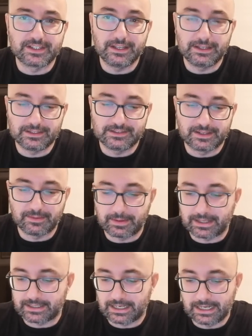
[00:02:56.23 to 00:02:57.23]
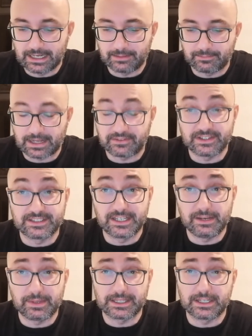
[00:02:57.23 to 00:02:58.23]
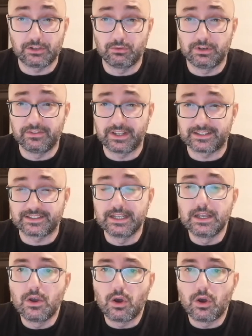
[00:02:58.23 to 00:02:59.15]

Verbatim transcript: eh, Cinematic, il Marvel Cinematic Universe